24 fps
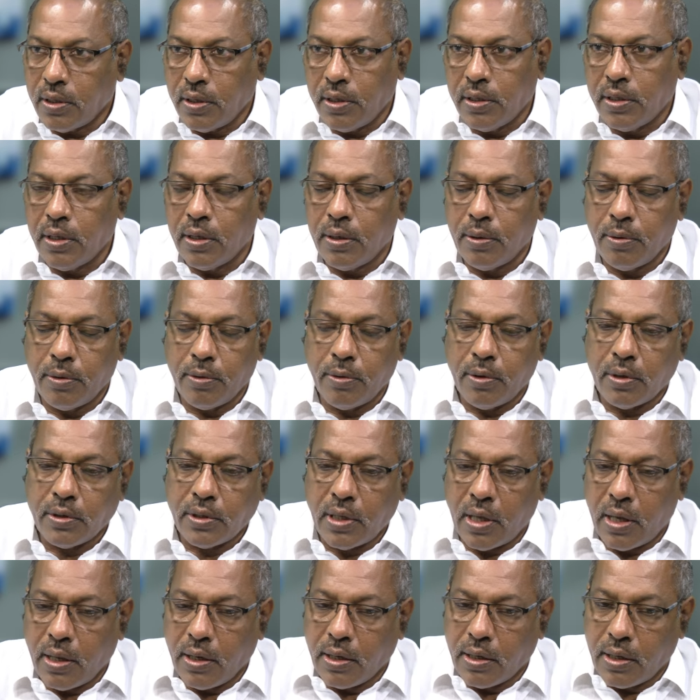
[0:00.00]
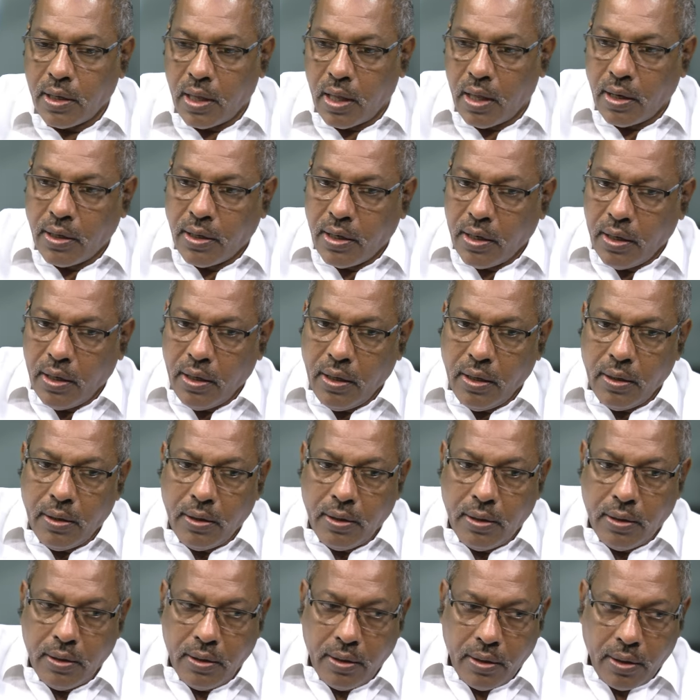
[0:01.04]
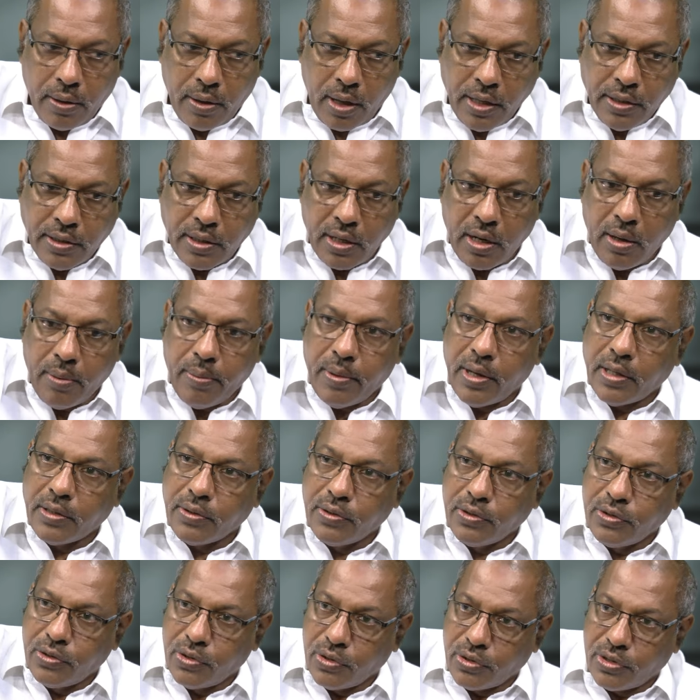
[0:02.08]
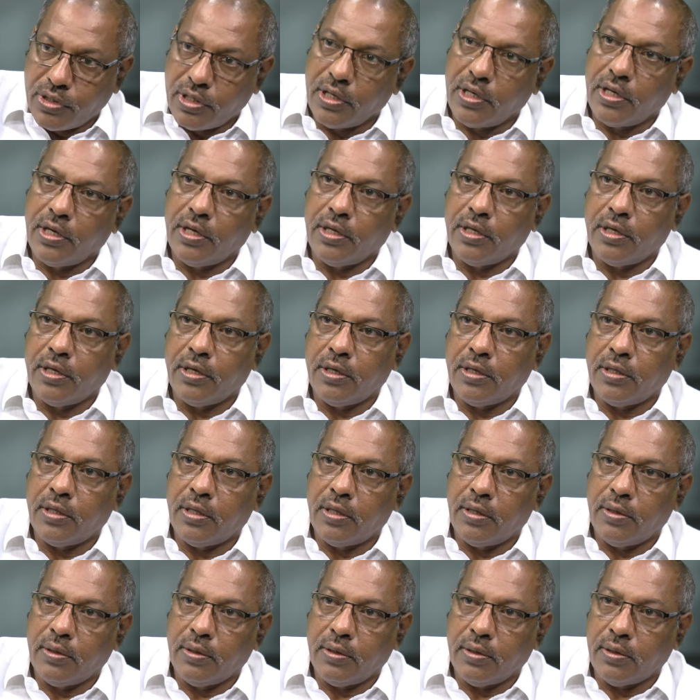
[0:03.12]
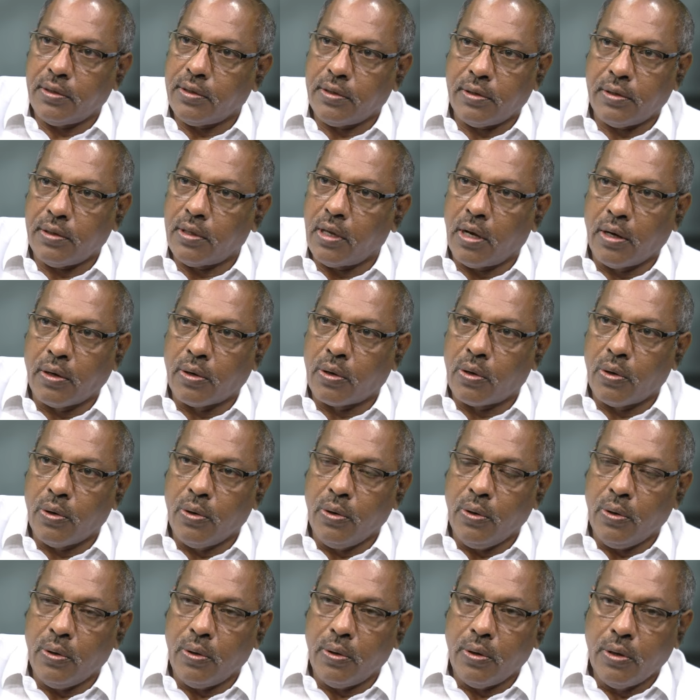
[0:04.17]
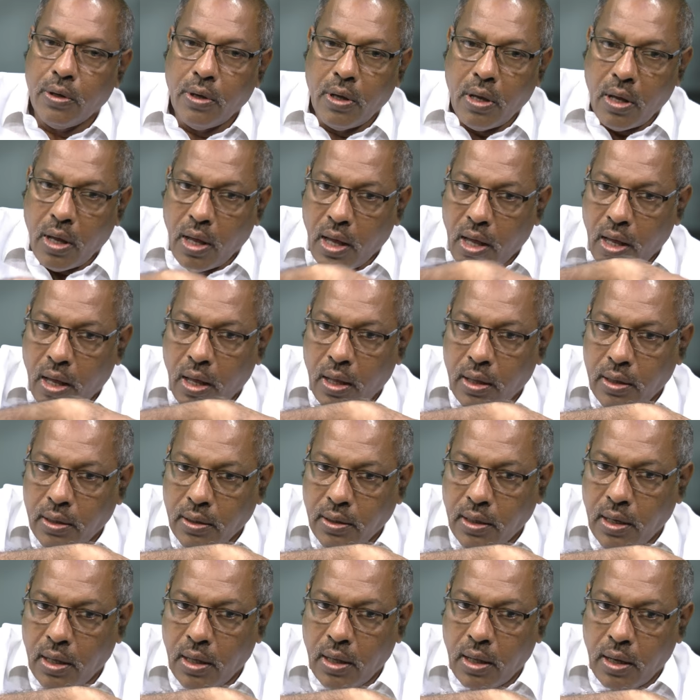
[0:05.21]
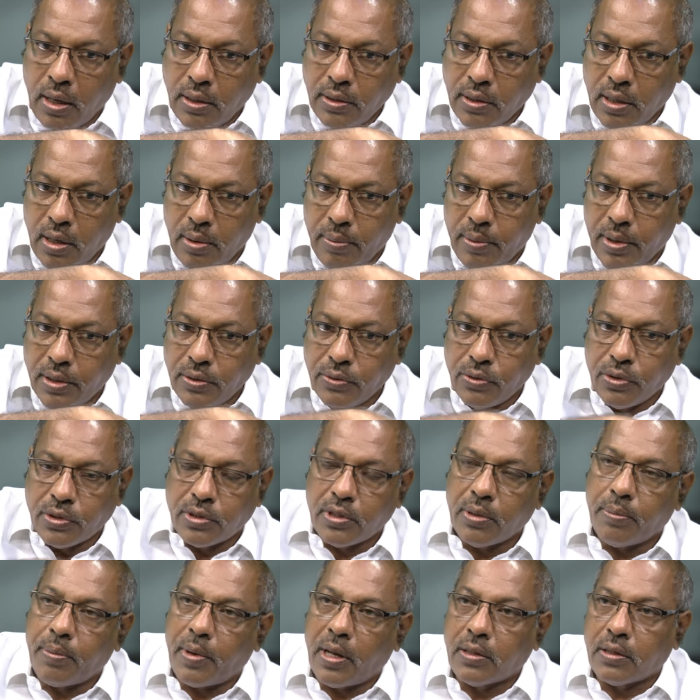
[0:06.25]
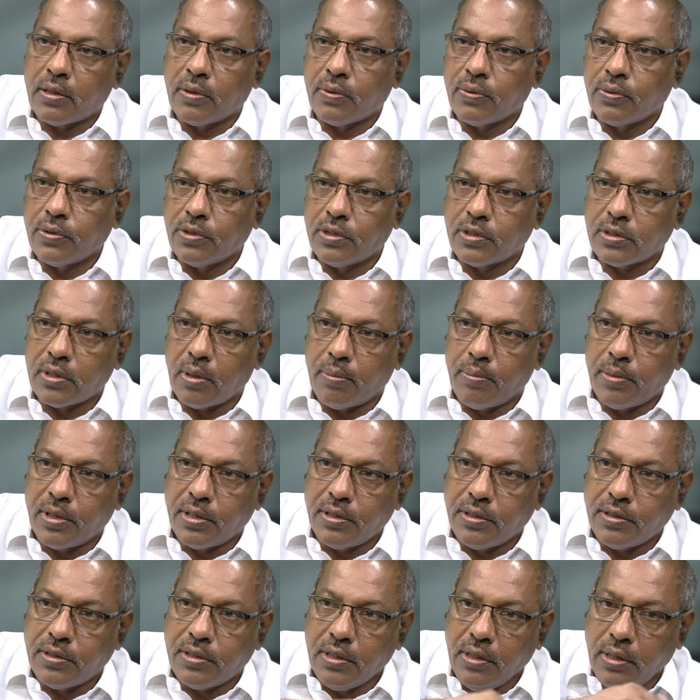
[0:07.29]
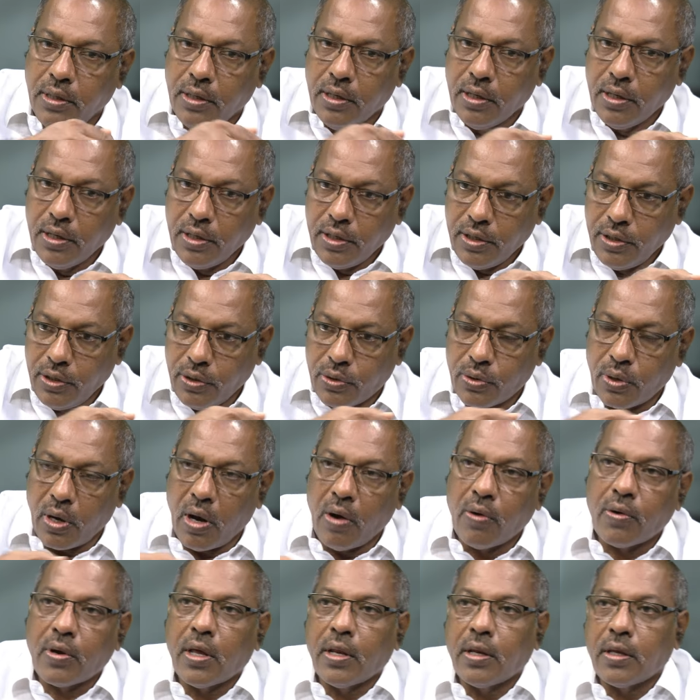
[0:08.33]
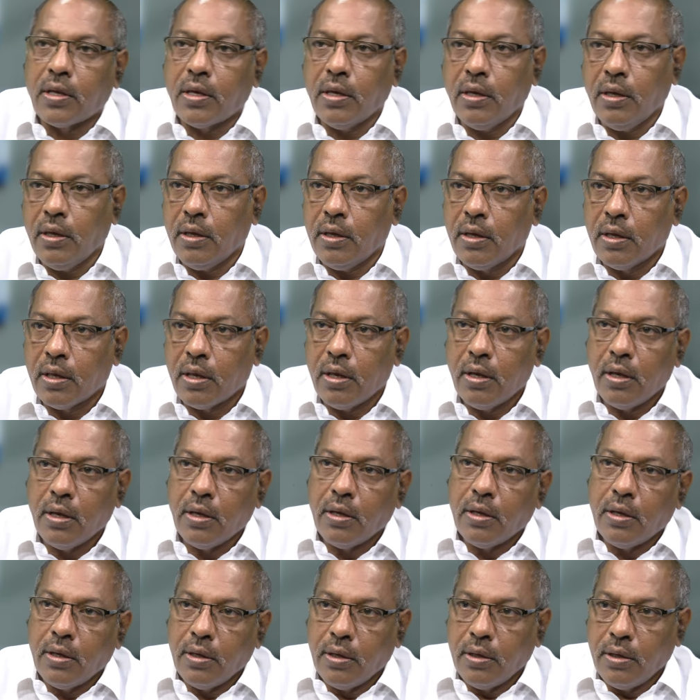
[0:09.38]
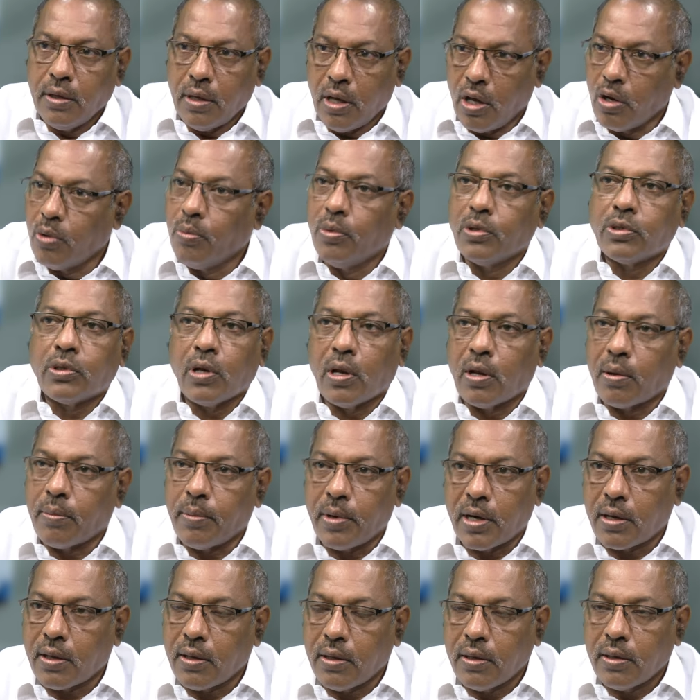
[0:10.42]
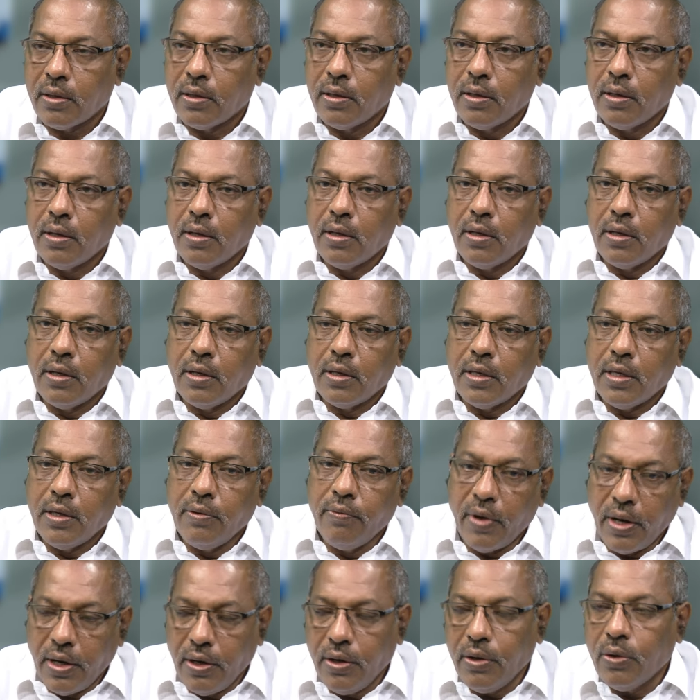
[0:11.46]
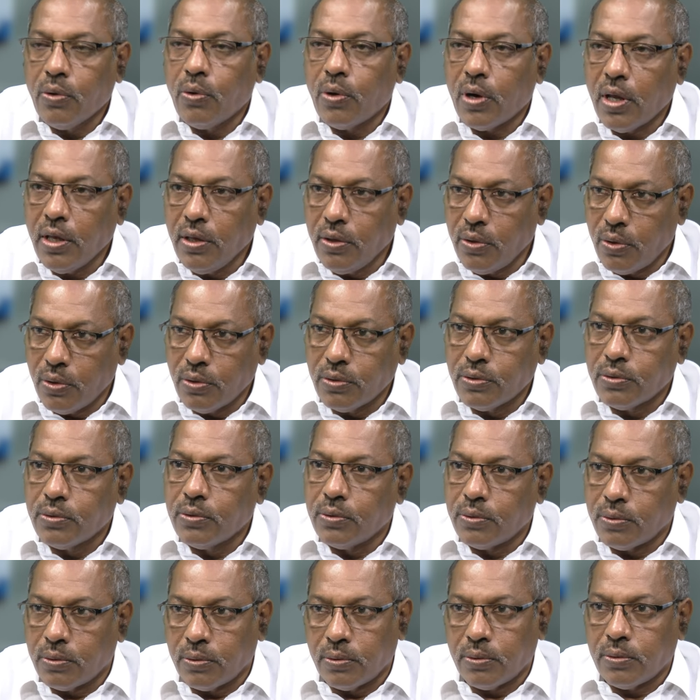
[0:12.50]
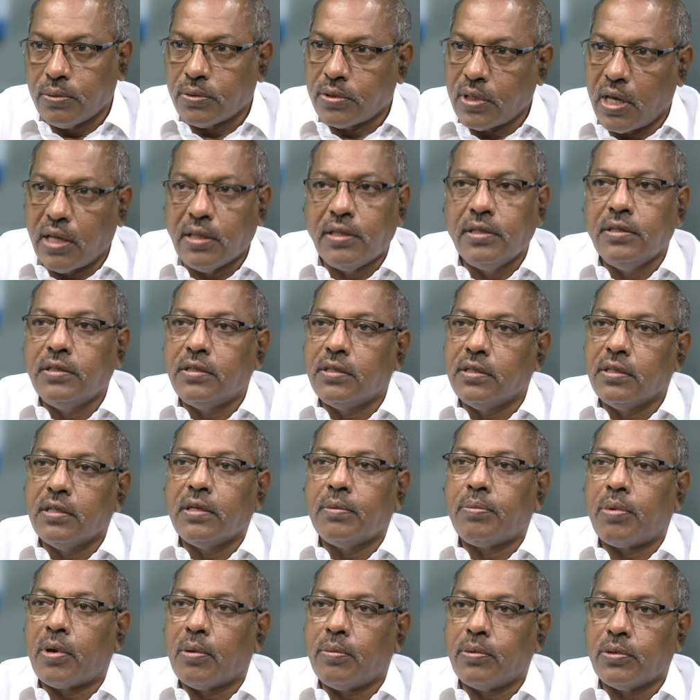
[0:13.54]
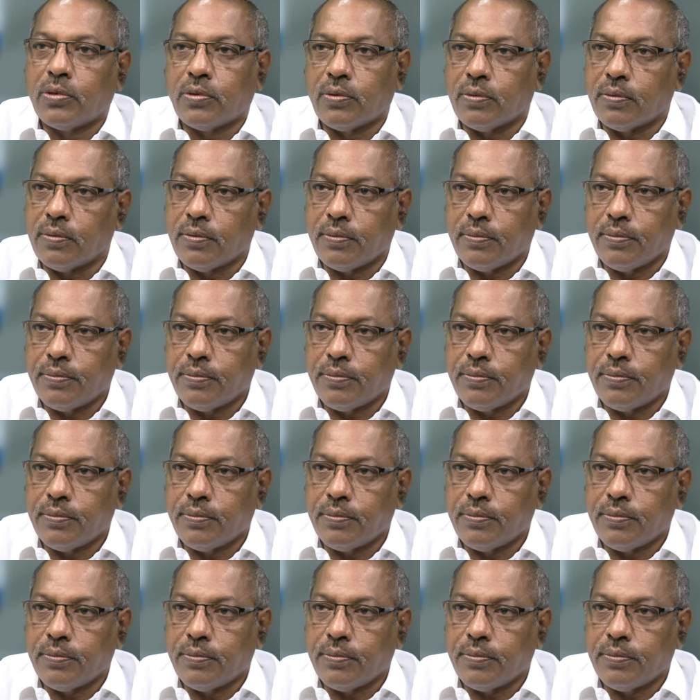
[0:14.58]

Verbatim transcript: ఇది దానికి అంటే హైదరాబాద్ నుంచి వచ్చే దాంట్లో హైదరాబాద్ నుంచి వచ్చే ప్రాంతం నుంచి సంబంధించి ఇటు రావడానికి అనుమతులు అనమాట ఇవన్నీ కూడా ఈరోజు సాధించింది ఈ ప్రభుత్వం